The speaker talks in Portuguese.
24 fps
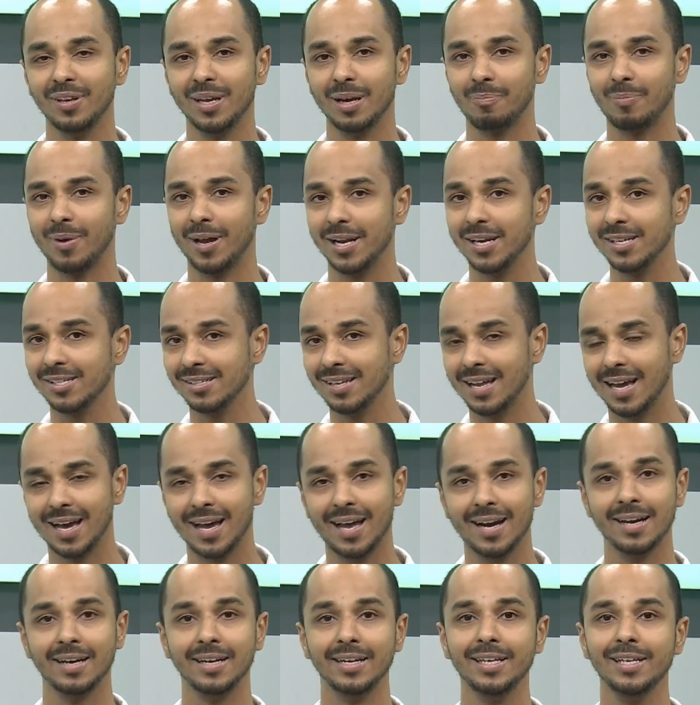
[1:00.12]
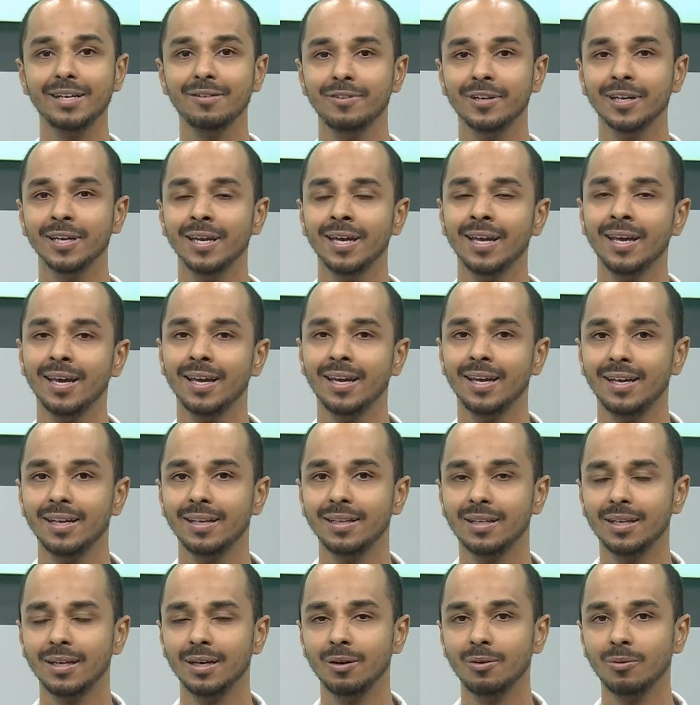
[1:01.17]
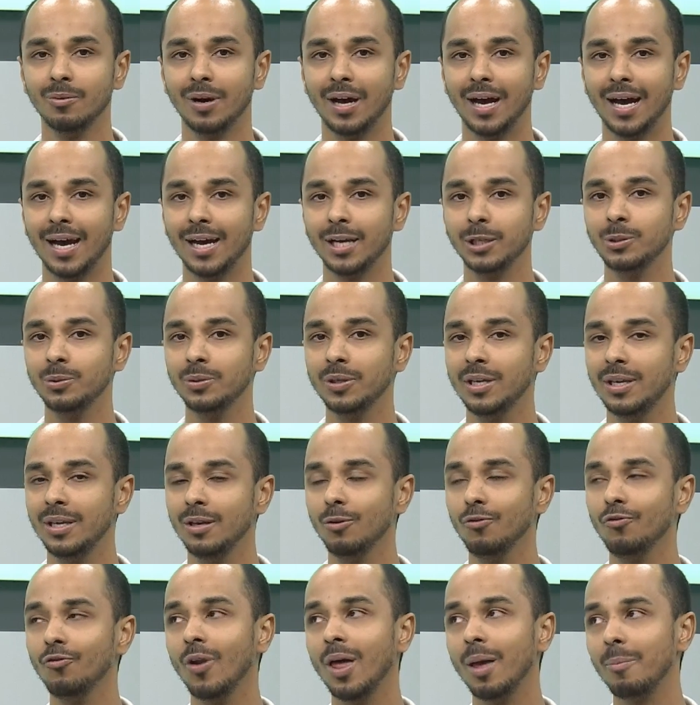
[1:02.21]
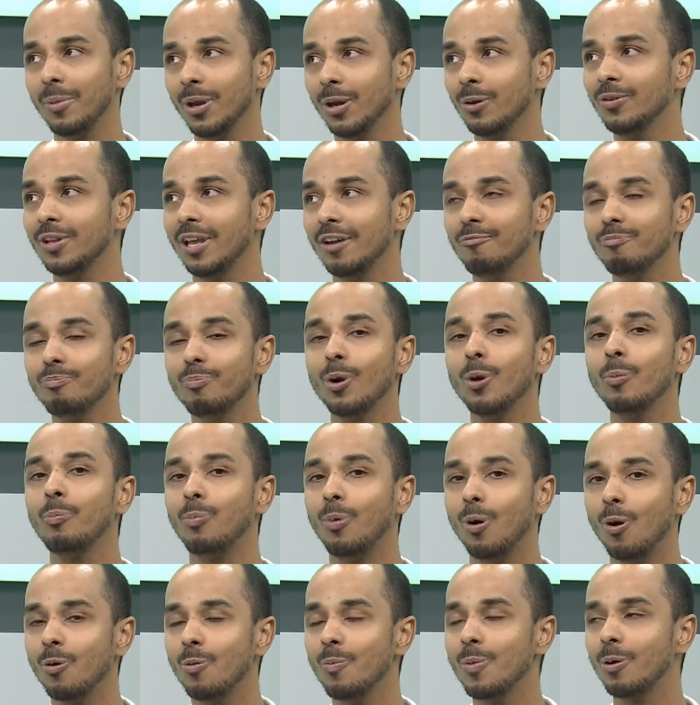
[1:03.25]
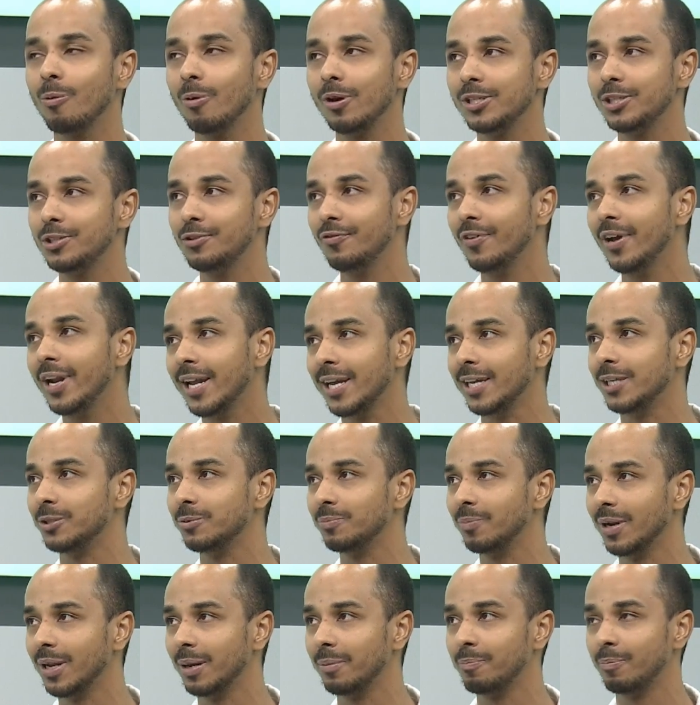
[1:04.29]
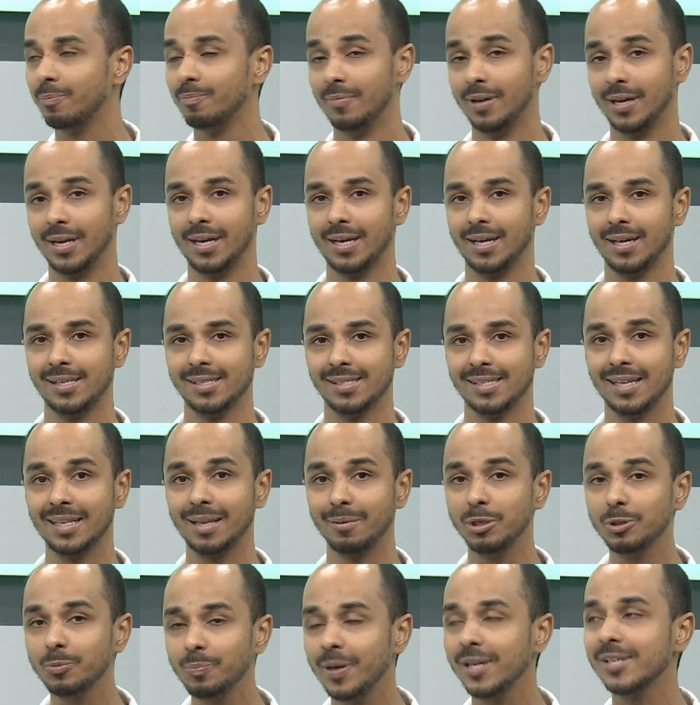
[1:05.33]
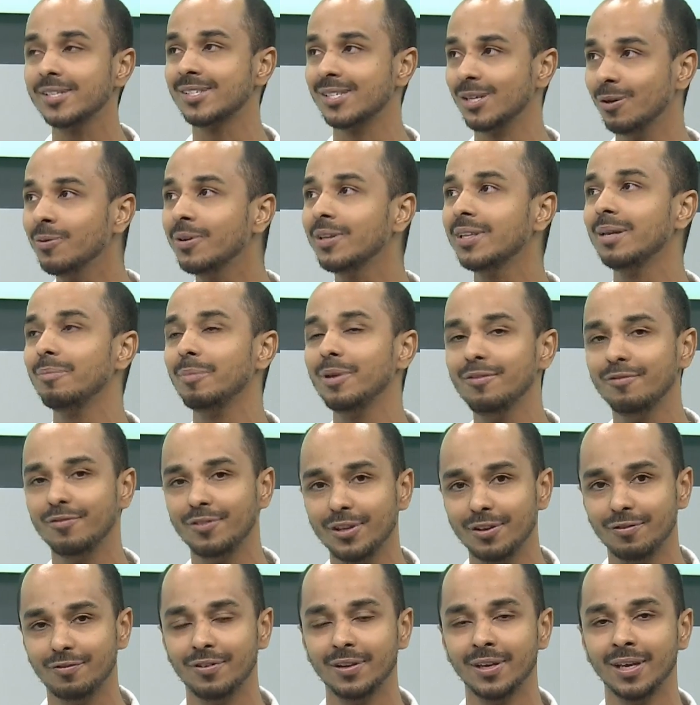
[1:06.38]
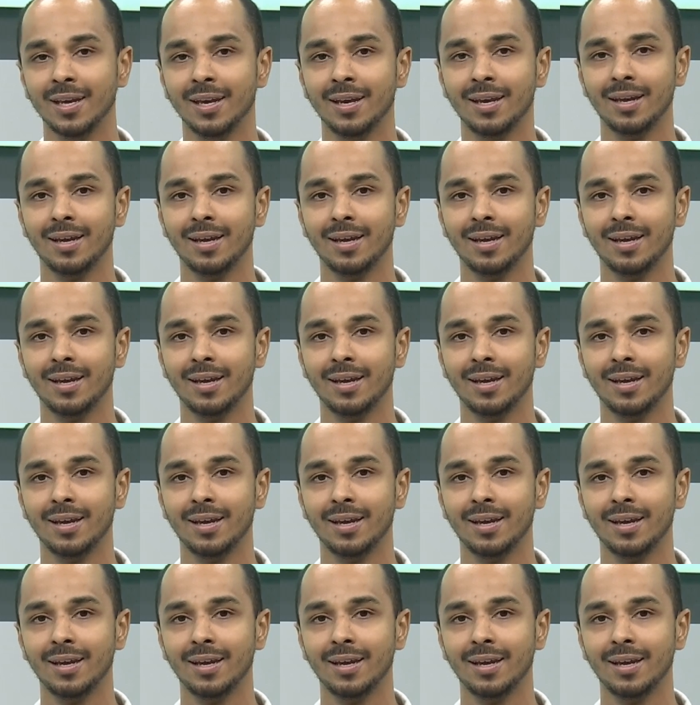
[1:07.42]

apareça na área livre. Então, acho que o Flamengo deve propor alguma coisa diferente, pela é, exatamente pressão que também vive.